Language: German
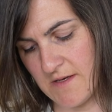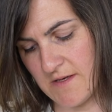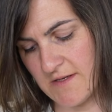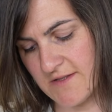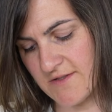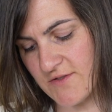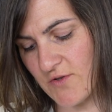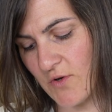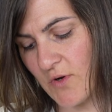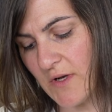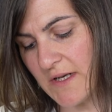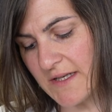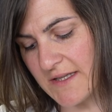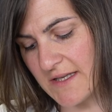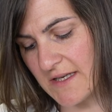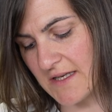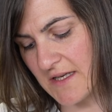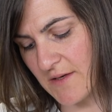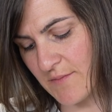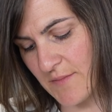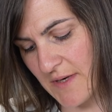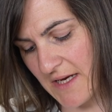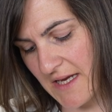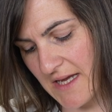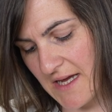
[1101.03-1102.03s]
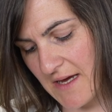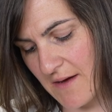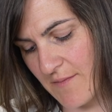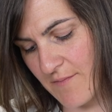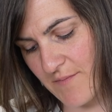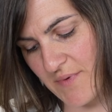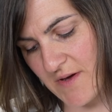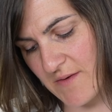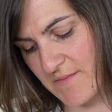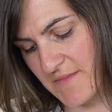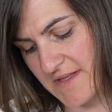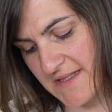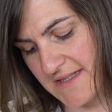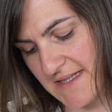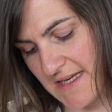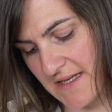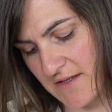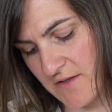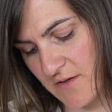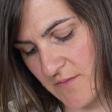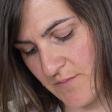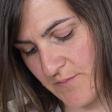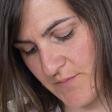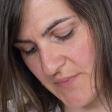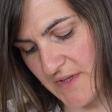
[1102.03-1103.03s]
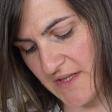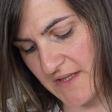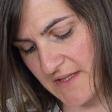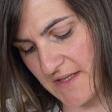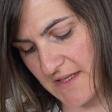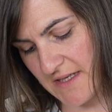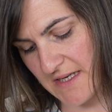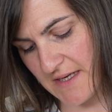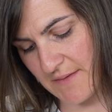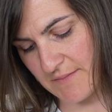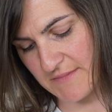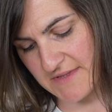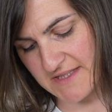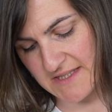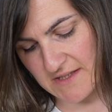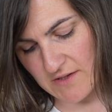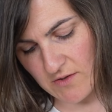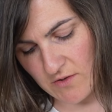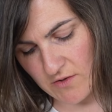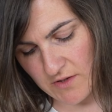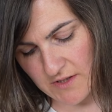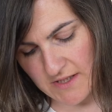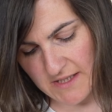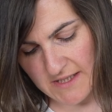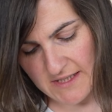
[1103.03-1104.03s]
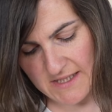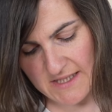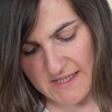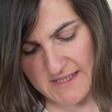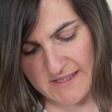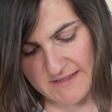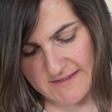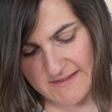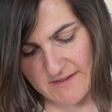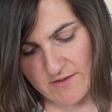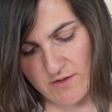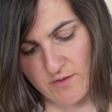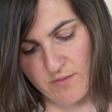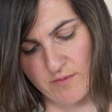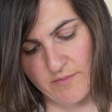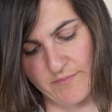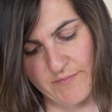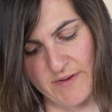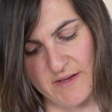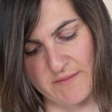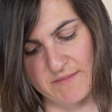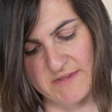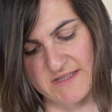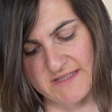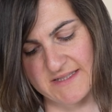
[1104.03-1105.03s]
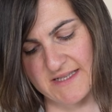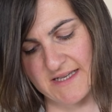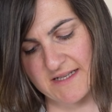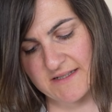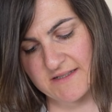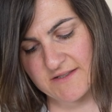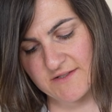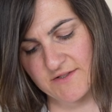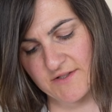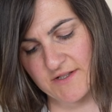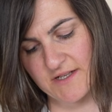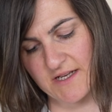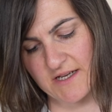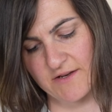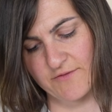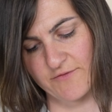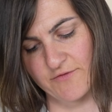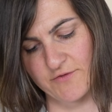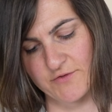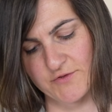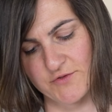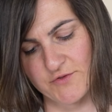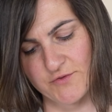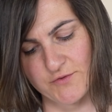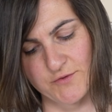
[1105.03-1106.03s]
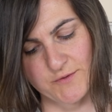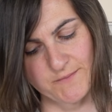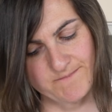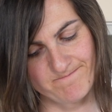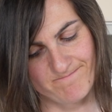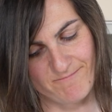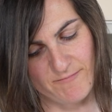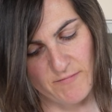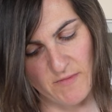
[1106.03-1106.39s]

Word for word: Solltet ihr mal keinen Parmesan haben, bitte nehmt einen anderen Käse. Aber Parmesan ist halt einfach so